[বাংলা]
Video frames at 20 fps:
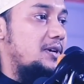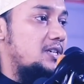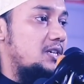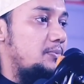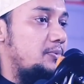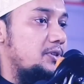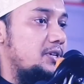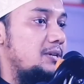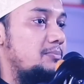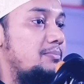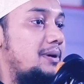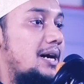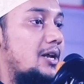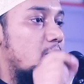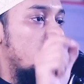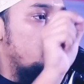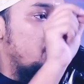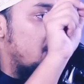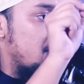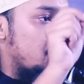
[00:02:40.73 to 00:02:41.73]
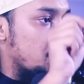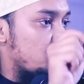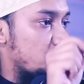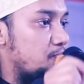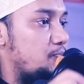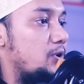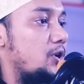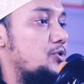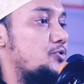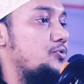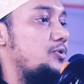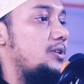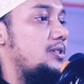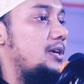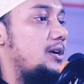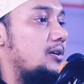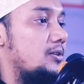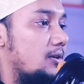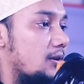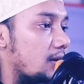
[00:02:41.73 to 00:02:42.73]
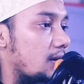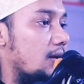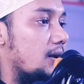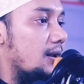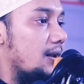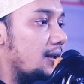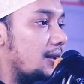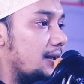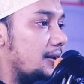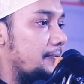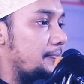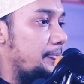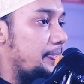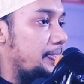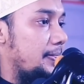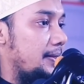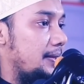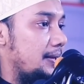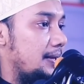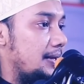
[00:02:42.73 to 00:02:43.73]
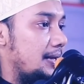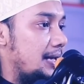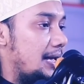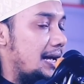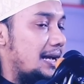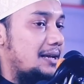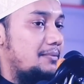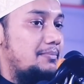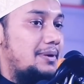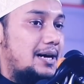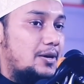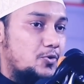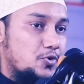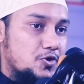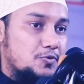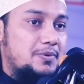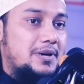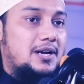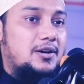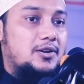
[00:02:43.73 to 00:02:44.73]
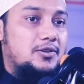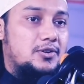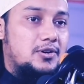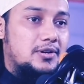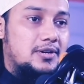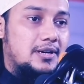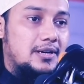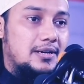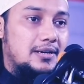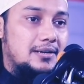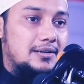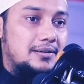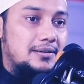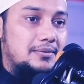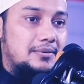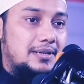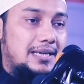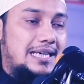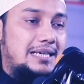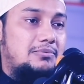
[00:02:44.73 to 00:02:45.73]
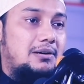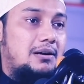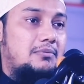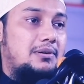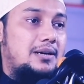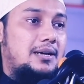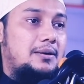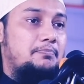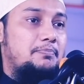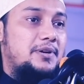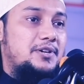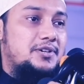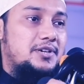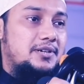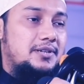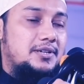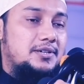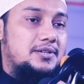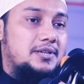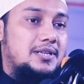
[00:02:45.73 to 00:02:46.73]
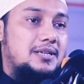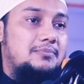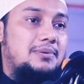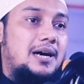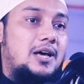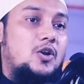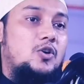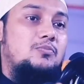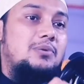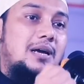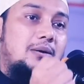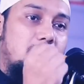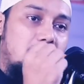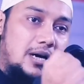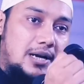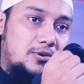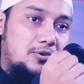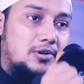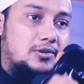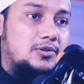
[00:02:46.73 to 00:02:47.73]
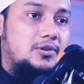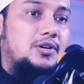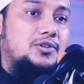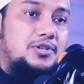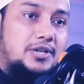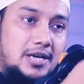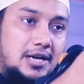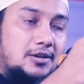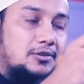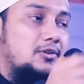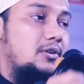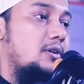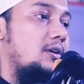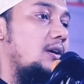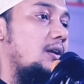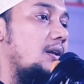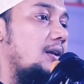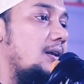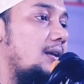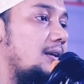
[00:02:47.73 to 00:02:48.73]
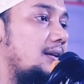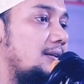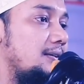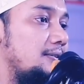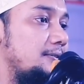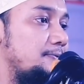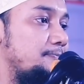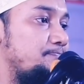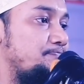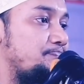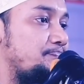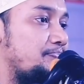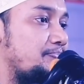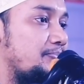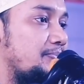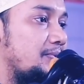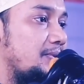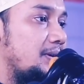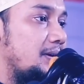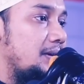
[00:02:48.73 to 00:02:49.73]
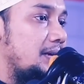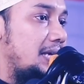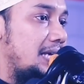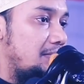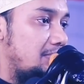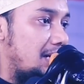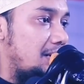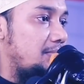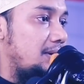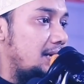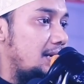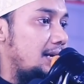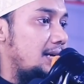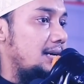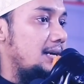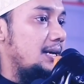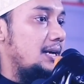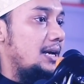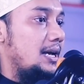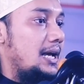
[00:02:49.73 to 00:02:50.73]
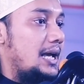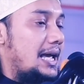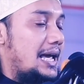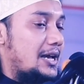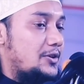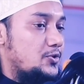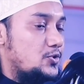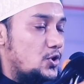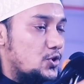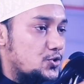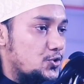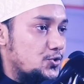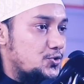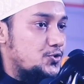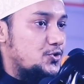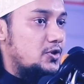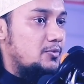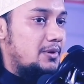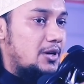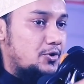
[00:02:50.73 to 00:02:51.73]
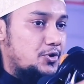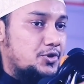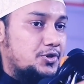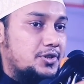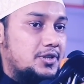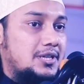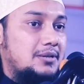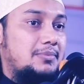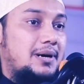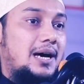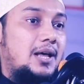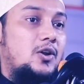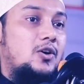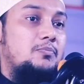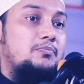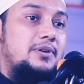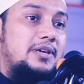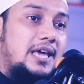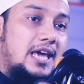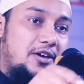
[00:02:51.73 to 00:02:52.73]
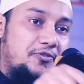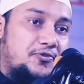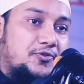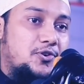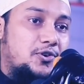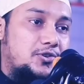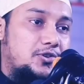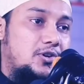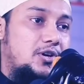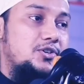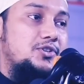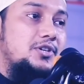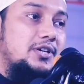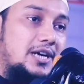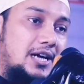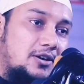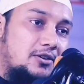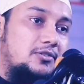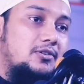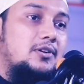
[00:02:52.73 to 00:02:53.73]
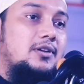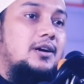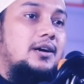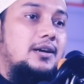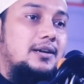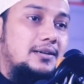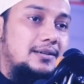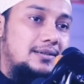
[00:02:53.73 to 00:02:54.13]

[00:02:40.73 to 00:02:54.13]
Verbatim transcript: পাশাপাশি মানবিক কিছু পড়াশোনা দেওয়া দরকার আগে মানুষ বানানো দরকার কিভাবে পেশেন্টদের সাথে ভালো ব্যবহার করতে হয় শেখানো দরকার কিভাবে একজন অসুস্থ মানুষের সাথে ভালো বিহেভ করতে হয় শেখানো দরকার